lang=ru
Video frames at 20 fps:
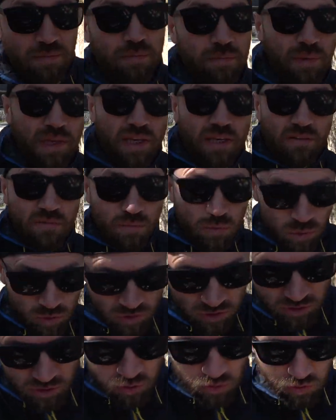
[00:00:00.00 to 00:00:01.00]
Билет в
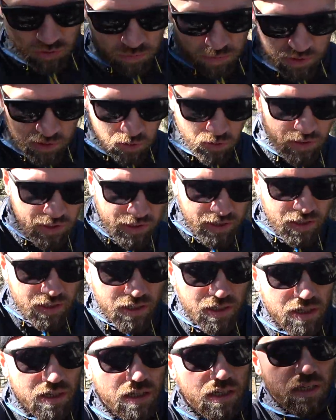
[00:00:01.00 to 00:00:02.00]
бункер стоит 500
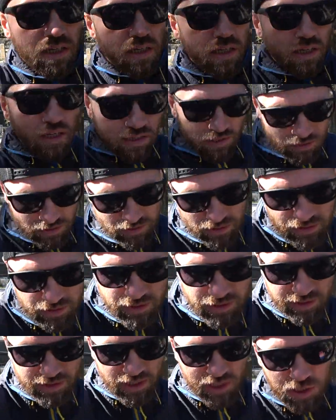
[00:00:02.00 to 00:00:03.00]
лек.
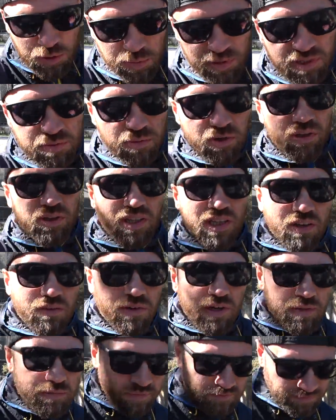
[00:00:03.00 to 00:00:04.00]
Здесь также принимают
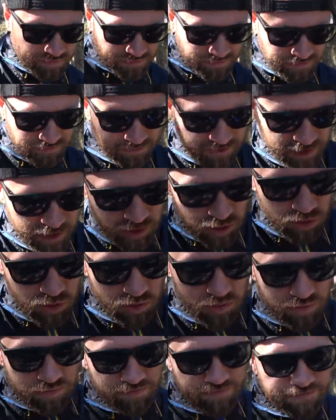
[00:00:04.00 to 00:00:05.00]
евро. Так
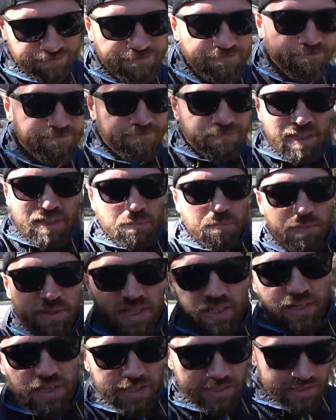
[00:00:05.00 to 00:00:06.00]
что
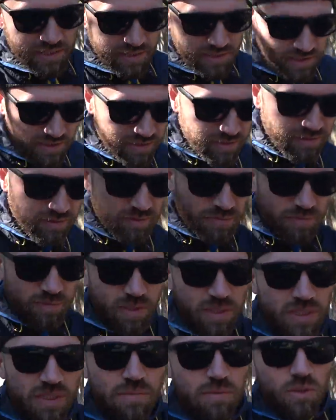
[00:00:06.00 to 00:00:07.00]
прекрасно.
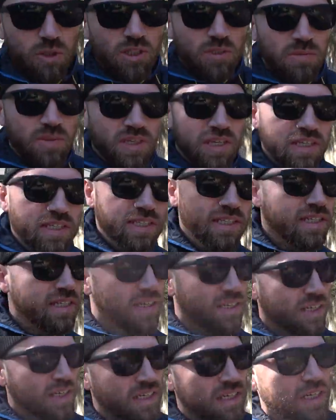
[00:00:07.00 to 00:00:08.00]
Местных можно не менять.
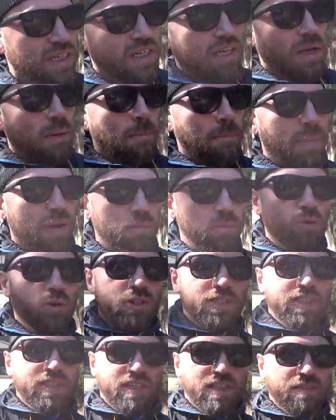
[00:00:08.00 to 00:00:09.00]

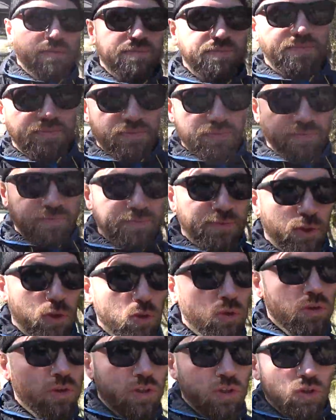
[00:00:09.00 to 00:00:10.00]
Бабосики.
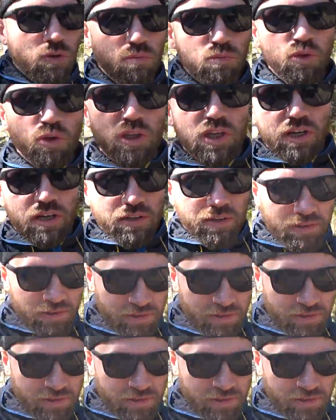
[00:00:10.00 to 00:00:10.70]
Все, идем в бункер.